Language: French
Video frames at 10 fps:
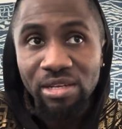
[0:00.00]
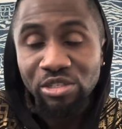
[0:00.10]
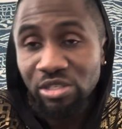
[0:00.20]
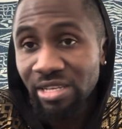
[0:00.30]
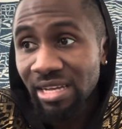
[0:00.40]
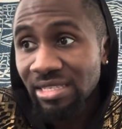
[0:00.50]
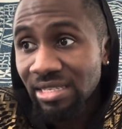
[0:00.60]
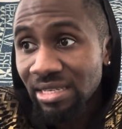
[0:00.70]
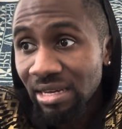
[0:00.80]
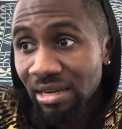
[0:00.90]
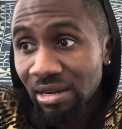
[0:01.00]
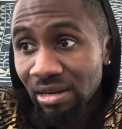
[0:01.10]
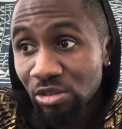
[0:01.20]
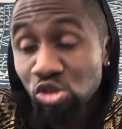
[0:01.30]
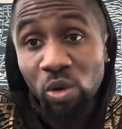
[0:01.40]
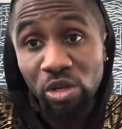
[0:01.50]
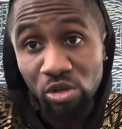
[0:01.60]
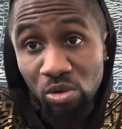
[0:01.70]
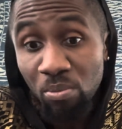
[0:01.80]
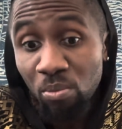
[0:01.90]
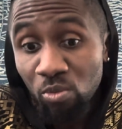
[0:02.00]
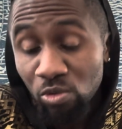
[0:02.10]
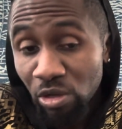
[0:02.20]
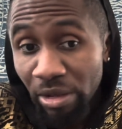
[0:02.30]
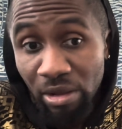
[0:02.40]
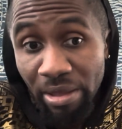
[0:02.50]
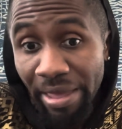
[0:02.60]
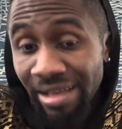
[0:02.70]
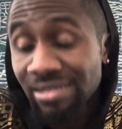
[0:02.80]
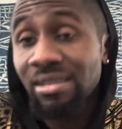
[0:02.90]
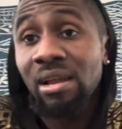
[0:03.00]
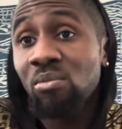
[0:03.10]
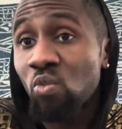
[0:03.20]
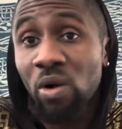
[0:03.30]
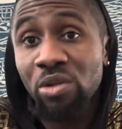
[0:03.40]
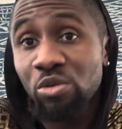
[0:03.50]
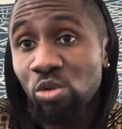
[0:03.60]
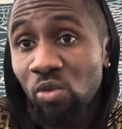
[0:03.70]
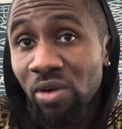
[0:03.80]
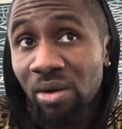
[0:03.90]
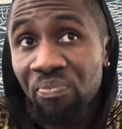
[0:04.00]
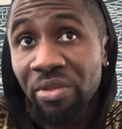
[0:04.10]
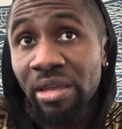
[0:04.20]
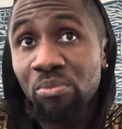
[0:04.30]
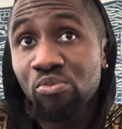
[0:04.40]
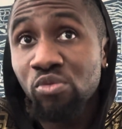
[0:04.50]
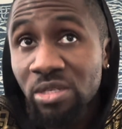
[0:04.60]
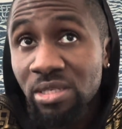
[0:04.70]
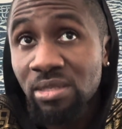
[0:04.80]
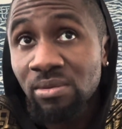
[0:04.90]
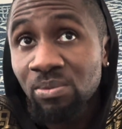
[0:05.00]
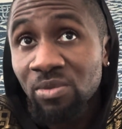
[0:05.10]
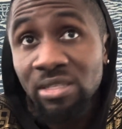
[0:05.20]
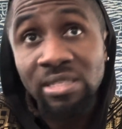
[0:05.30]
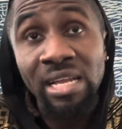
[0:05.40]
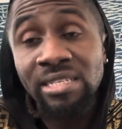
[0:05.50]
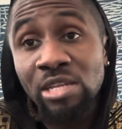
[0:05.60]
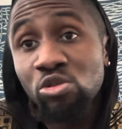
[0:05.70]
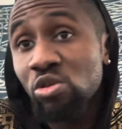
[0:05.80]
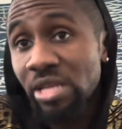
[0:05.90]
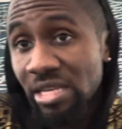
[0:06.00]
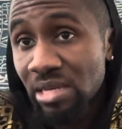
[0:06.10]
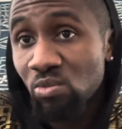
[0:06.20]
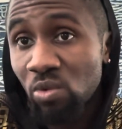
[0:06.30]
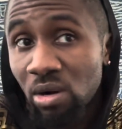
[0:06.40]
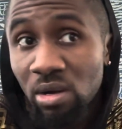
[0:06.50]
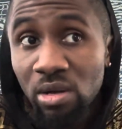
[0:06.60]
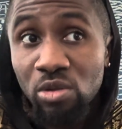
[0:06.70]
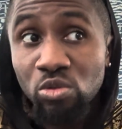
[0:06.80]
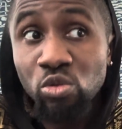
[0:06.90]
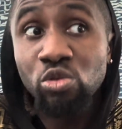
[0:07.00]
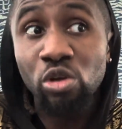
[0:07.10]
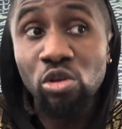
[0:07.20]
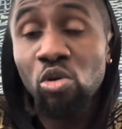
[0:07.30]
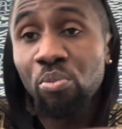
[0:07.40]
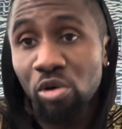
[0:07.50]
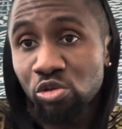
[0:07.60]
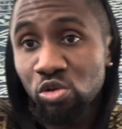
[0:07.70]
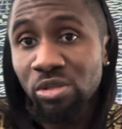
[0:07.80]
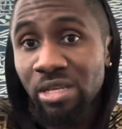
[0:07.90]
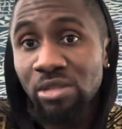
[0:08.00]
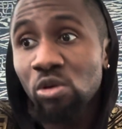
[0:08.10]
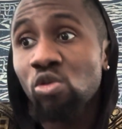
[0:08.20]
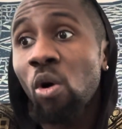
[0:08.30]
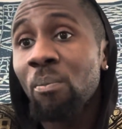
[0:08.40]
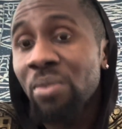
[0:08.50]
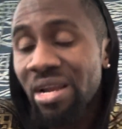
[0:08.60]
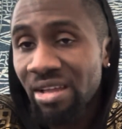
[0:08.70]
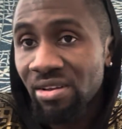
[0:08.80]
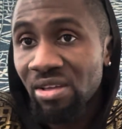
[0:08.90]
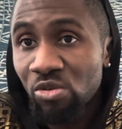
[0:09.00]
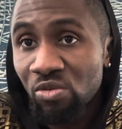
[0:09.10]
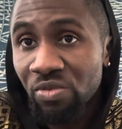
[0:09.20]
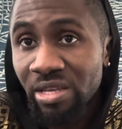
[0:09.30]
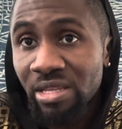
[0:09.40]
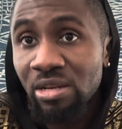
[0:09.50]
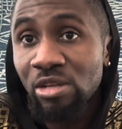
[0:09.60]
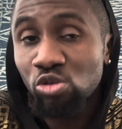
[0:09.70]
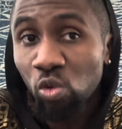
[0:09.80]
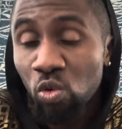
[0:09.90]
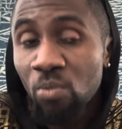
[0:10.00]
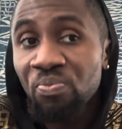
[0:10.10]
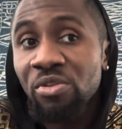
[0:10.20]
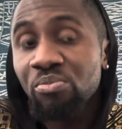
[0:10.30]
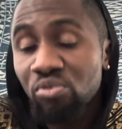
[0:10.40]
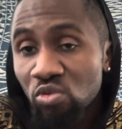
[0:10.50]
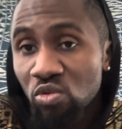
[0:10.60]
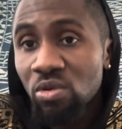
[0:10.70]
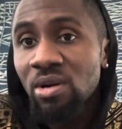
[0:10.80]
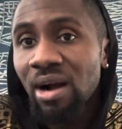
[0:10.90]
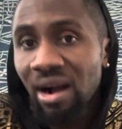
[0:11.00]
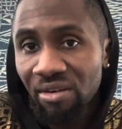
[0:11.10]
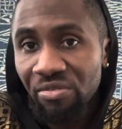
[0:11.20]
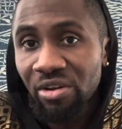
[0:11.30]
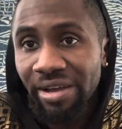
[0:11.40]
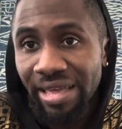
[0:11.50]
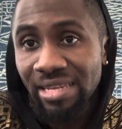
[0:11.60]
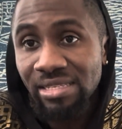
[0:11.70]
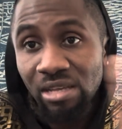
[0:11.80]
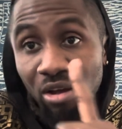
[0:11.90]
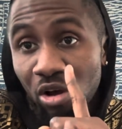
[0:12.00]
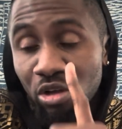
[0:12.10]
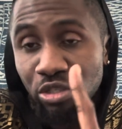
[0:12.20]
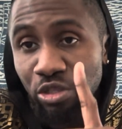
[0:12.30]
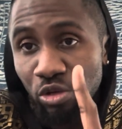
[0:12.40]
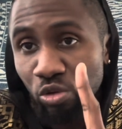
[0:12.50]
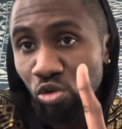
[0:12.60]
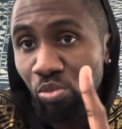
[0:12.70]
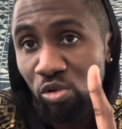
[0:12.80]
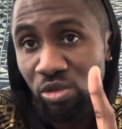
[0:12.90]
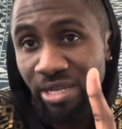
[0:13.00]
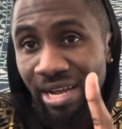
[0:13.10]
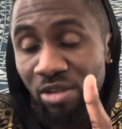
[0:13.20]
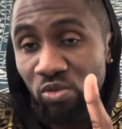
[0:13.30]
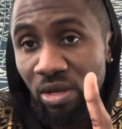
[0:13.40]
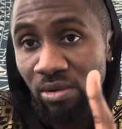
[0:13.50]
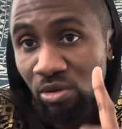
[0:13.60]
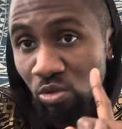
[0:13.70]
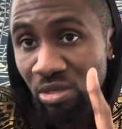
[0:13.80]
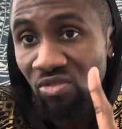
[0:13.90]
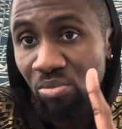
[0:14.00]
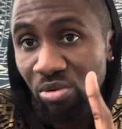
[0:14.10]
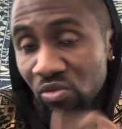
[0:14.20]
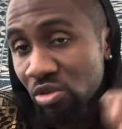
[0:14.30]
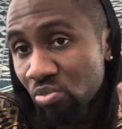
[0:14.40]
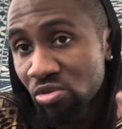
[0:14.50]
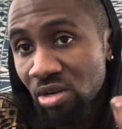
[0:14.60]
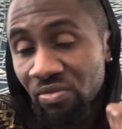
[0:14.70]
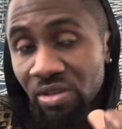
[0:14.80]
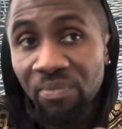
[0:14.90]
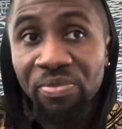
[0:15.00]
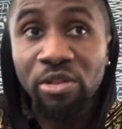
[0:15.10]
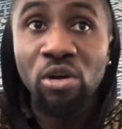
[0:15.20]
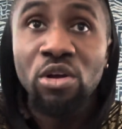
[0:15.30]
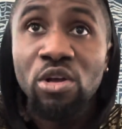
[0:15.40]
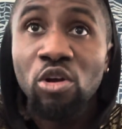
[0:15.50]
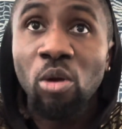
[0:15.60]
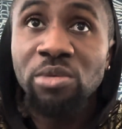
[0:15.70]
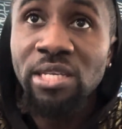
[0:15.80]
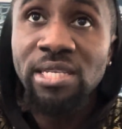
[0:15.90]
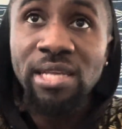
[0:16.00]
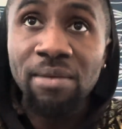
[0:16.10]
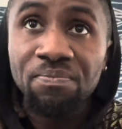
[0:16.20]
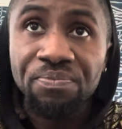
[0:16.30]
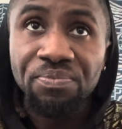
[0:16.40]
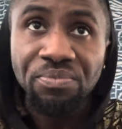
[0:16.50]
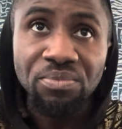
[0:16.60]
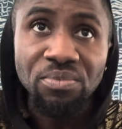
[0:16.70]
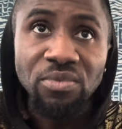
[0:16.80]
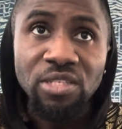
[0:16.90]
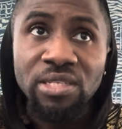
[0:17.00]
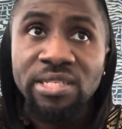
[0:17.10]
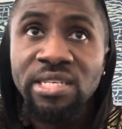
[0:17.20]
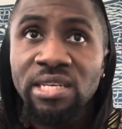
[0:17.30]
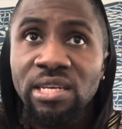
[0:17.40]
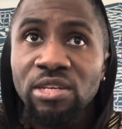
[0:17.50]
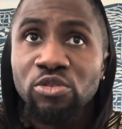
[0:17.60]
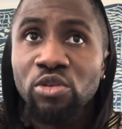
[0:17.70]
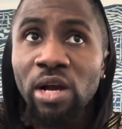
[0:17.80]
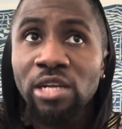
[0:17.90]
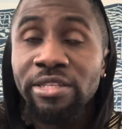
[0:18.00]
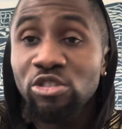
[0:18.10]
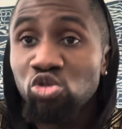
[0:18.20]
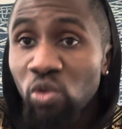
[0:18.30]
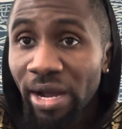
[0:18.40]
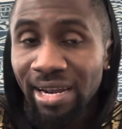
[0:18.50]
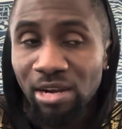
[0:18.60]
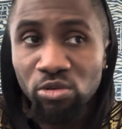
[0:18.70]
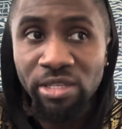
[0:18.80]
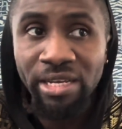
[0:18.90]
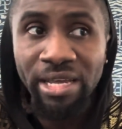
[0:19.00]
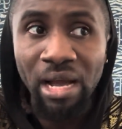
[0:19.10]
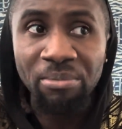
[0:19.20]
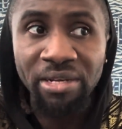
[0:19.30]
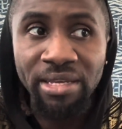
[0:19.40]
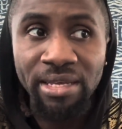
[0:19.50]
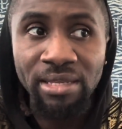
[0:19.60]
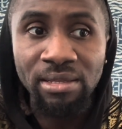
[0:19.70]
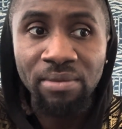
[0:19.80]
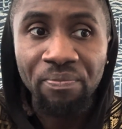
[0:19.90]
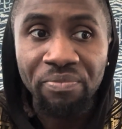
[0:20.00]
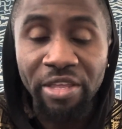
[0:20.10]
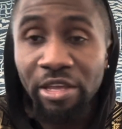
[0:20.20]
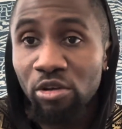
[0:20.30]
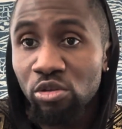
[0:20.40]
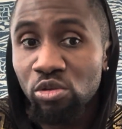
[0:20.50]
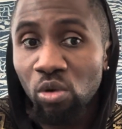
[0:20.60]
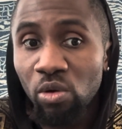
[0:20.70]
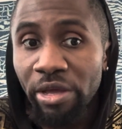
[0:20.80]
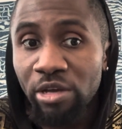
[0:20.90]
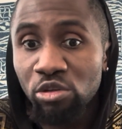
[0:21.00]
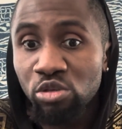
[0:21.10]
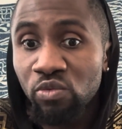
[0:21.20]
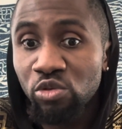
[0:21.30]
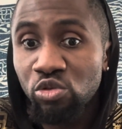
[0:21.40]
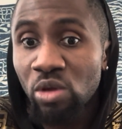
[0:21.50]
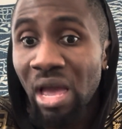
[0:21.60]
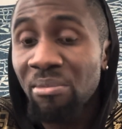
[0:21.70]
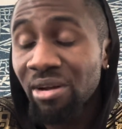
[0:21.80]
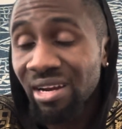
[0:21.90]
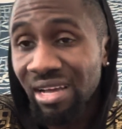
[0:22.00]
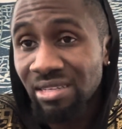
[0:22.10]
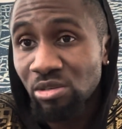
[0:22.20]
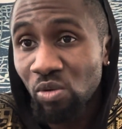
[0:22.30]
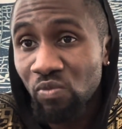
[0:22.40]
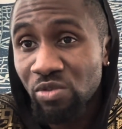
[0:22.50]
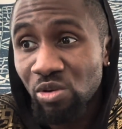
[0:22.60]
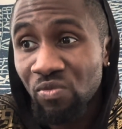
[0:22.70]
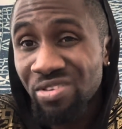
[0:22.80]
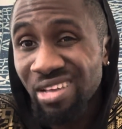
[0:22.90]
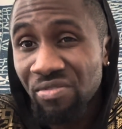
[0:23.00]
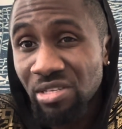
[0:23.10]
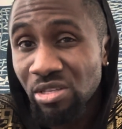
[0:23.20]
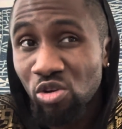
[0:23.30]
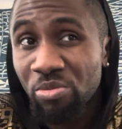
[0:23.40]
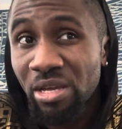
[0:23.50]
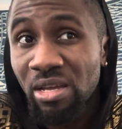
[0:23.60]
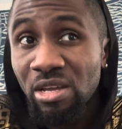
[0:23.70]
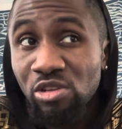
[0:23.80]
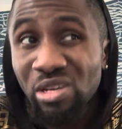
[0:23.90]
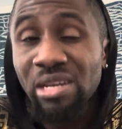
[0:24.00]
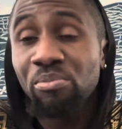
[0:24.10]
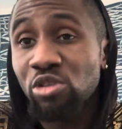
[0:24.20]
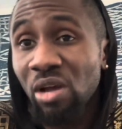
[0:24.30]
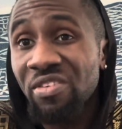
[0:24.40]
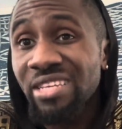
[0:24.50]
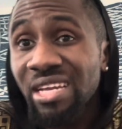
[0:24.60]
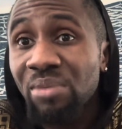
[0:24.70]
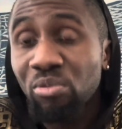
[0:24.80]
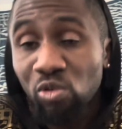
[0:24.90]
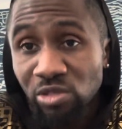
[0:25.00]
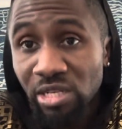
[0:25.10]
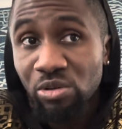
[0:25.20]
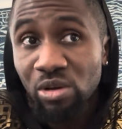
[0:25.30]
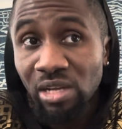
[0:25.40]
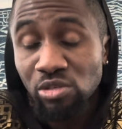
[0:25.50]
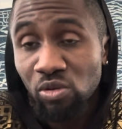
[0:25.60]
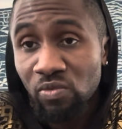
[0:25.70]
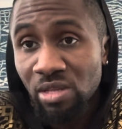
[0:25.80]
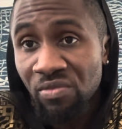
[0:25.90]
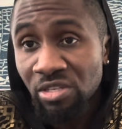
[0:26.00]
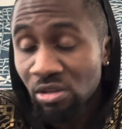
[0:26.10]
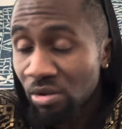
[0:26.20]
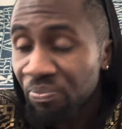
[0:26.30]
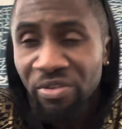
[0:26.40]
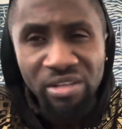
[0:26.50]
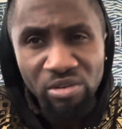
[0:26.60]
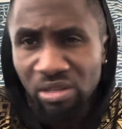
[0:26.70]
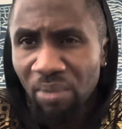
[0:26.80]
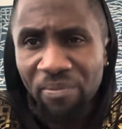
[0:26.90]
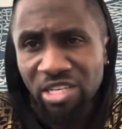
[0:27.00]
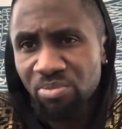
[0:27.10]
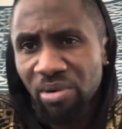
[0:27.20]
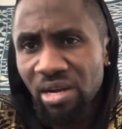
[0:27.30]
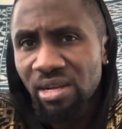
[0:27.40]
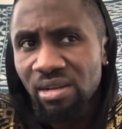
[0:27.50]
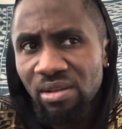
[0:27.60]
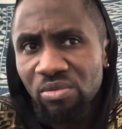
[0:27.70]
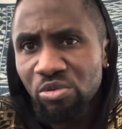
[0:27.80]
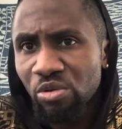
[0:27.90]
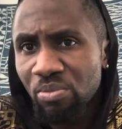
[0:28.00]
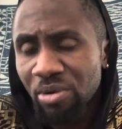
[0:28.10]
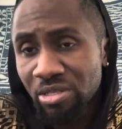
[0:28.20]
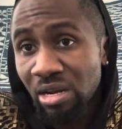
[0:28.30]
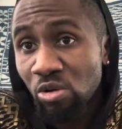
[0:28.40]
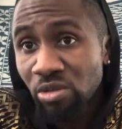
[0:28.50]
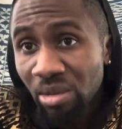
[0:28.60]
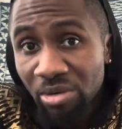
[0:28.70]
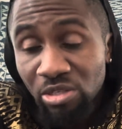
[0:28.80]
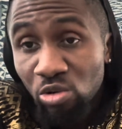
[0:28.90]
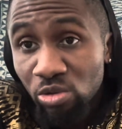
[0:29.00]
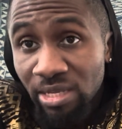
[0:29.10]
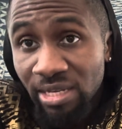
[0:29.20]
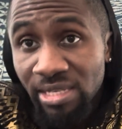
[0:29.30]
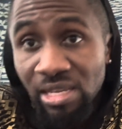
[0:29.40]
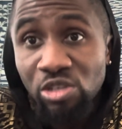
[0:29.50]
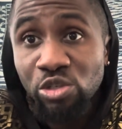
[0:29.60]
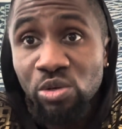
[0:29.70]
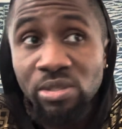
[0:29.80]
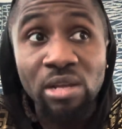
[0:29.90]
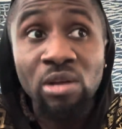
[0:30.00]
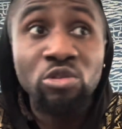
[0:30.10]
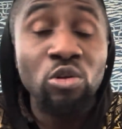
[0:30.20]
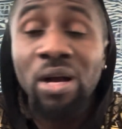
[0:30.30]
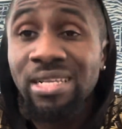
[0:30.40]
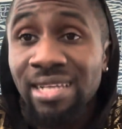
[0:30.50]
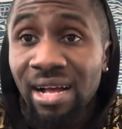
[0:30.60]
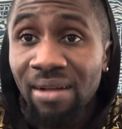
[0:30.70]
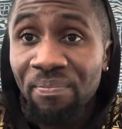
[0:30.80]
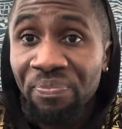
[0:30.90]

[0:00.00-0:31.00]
Je tiens à dire euh, joyeux, euh, excellent mois de novembre et puisse ces deux derniers mois nous donnent l'opportunité de combler les, les, le vide, les trous pour enfin réaliser un seul de nos projets annuels que nous avons prévu depuis janvier. Donc, comme je disais, si tu as joué à la loterie américaine, et que, ton, et que tu, tu aimerais lancer ton, visa visiteur ou bien tu, as des, tu avais déjà des projets de lancer ton visa visiteur, ne t'empêche pas de... Parce que la loterie c'est une loterie, c'est un jeu, c'est un hasard.